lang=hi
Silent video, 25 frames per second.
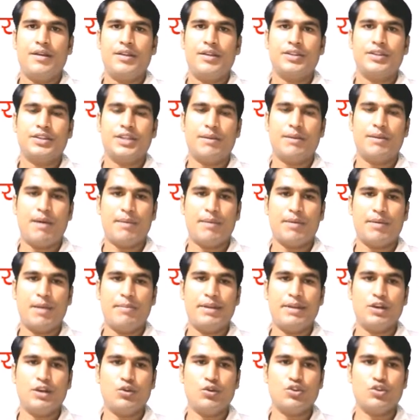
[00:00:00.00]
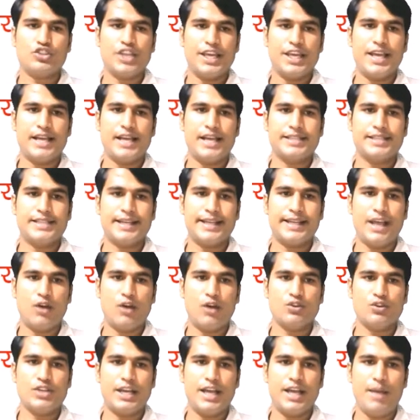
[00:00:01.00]
तब आपका बिल्कुल सही आंसर क्या
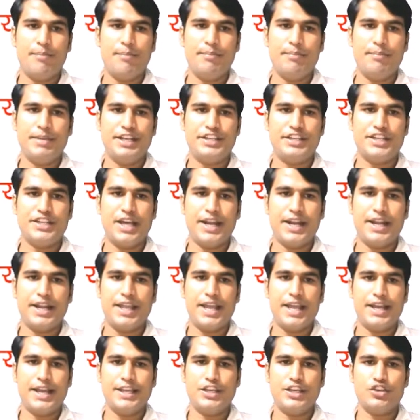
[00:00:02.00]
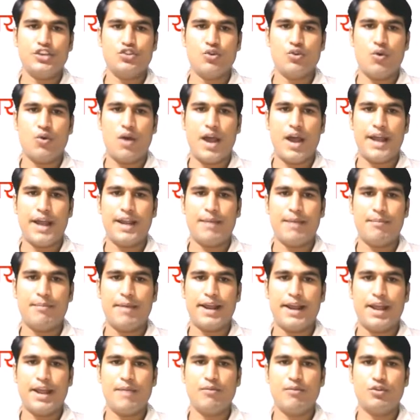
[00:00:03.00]
हो जाएगा मीटर यानी कि जो अ
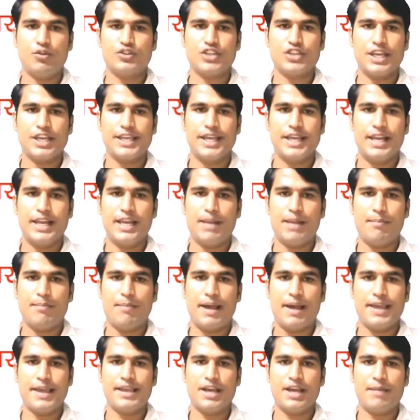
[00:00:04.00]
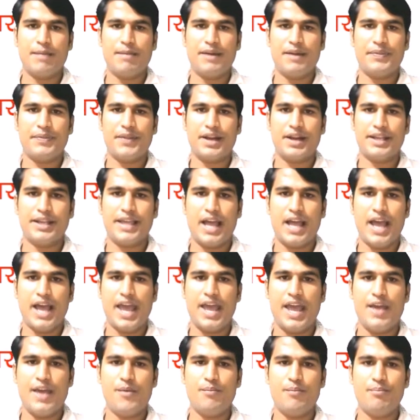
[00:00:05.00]
नंबर है वो सही है लंबाई का मात्रक क्या
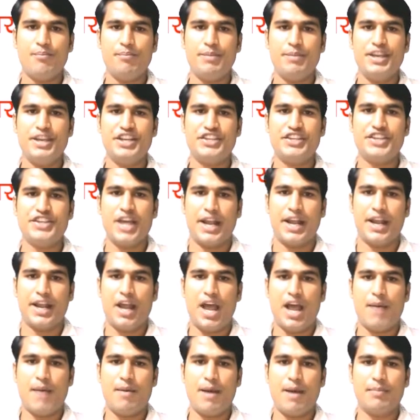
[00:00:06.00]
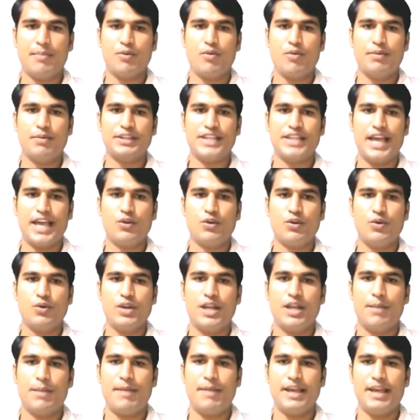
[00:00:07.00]
है मीटर अब आपको पता है कोई
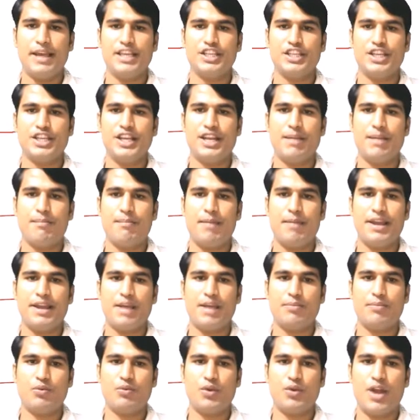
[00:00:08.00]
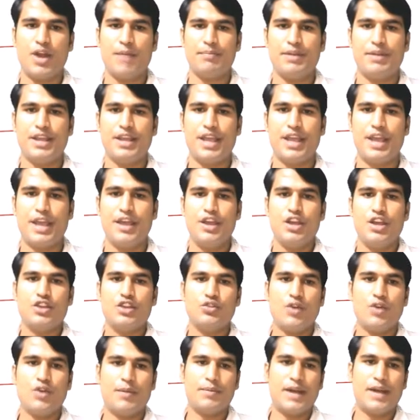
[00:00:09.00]
लंबाई ये लंबाई आपको नापनी है
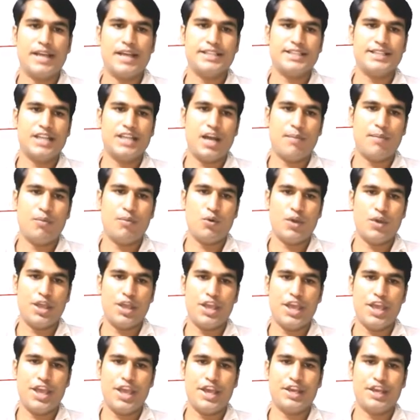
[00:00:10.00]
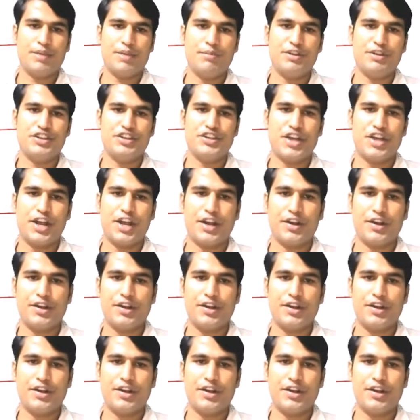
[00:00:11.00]
तो आप कैसे नापोगे एक मीटर